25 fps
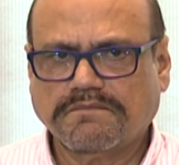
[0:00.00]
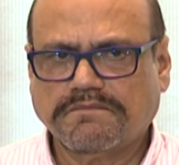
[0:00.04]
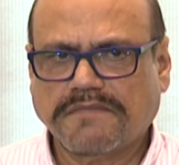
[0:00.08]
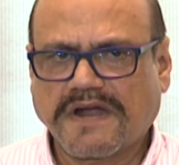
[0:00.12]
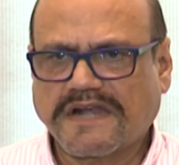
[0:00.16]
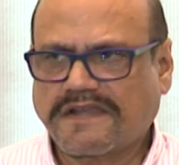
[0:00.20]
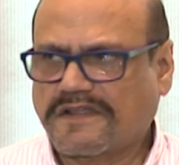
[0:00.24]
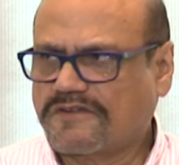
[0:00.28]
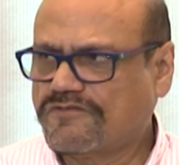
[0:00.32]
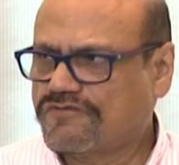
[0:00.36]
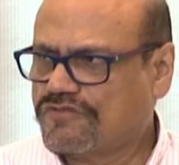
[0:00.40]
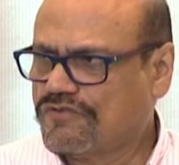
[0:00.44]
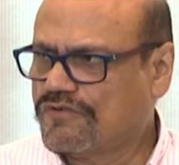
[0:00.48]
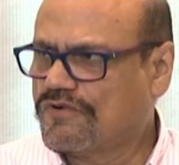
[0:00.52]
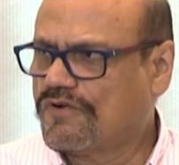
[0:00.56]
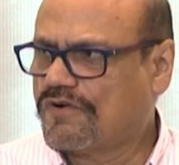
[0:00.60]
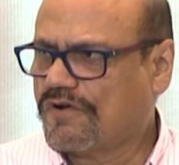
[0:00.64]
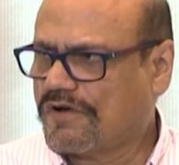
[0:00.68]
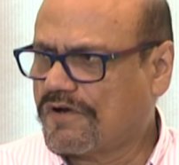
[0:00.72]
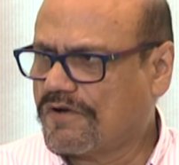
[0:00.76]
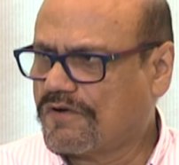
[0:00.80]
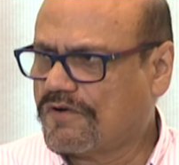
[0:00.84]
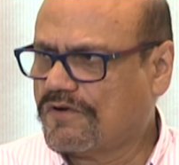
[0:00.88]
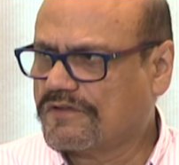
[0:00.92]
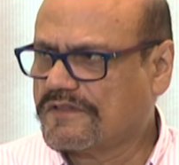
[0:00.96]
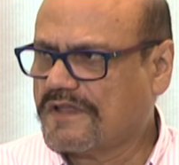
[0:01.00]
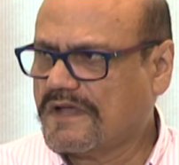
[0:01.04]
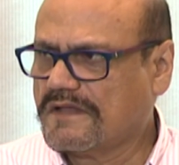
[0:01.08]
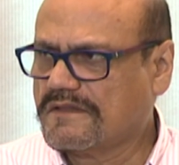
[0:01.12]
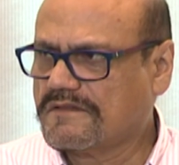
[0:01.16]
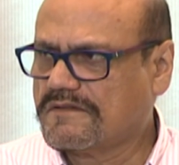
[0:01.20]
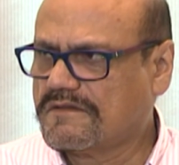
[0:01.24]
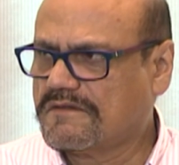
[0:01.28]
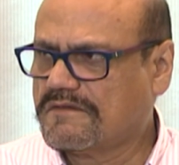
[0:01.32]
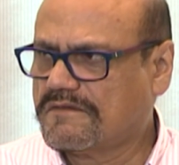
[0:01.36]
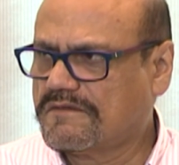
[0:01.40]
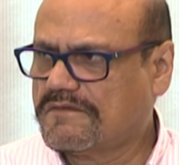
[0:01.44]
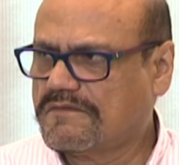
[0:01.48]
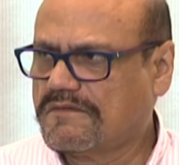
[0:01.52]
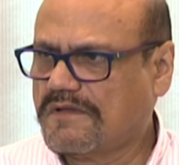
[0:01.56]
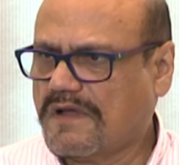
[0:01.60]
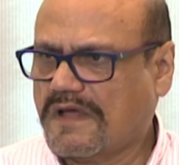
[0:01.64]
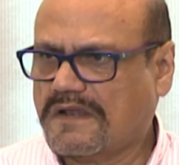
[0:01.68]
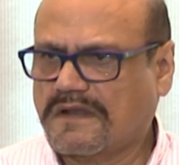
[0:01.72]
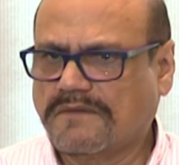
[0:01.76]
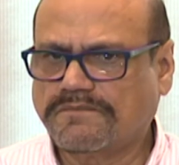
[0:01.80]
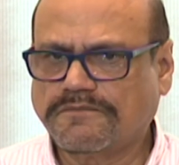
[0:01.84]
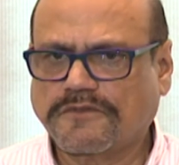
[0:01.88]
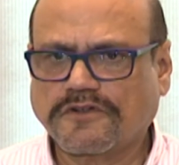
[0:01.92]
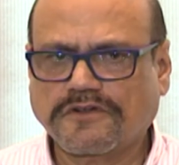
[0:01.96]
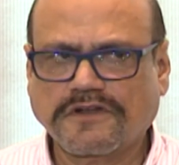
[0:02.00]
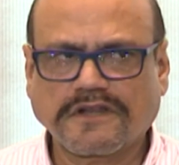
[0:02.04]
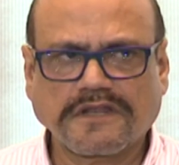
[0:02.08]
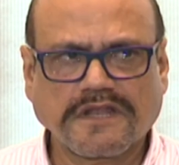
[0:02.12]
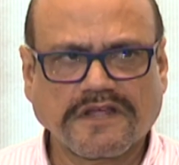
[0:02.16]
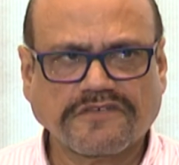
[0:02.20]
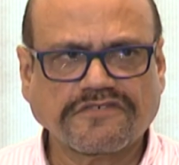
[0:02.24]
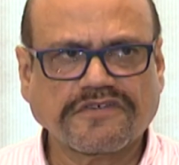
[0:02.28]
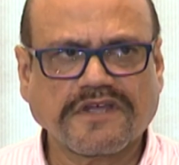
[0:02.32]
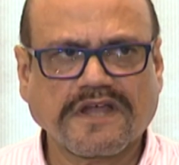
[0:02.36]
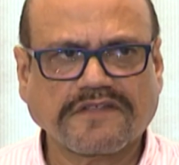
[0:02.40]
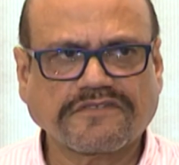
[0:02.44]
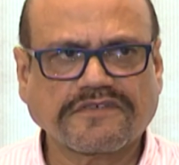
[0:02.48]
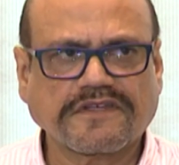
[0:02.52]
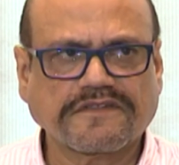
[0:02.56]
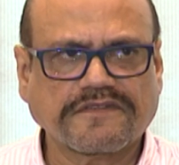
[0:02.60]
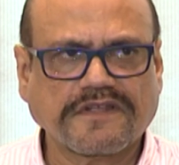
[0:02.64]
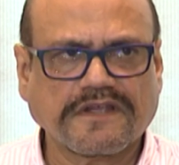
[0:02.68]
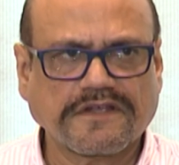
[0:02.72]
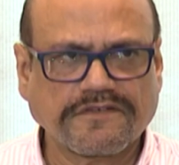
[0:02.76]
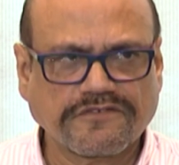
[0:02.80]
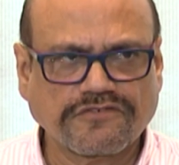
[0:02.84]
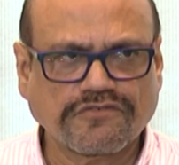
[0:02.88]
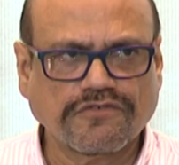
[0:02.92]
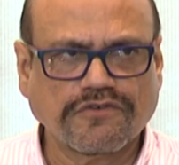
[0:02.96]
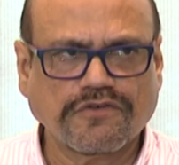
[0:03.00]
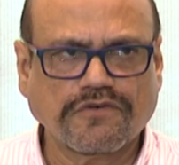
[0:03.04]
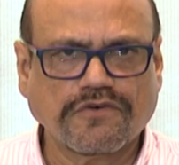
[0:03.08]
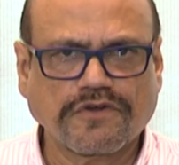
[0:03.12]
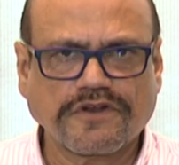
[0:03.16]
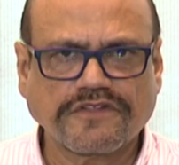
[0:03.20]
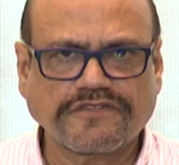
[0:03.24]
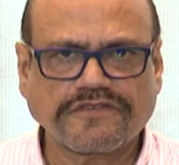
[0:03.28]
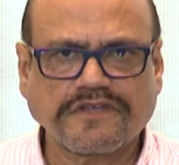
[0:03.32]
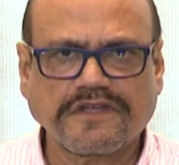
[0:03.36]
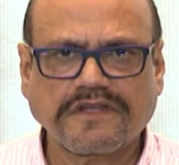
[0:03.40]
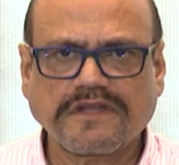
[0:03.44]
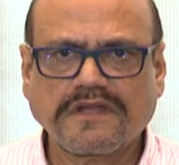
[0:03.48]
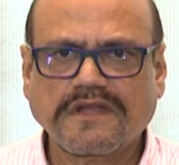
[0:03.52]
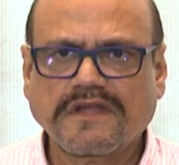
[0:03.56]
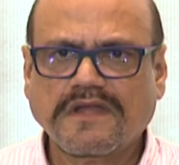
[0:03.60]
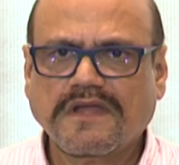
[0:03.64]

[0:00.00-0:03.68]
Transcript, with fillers: ব্যাটিং শুরু করার কথা তো আলহামদুলিল্লাহ সে আজকে থেকে শুরু করেছে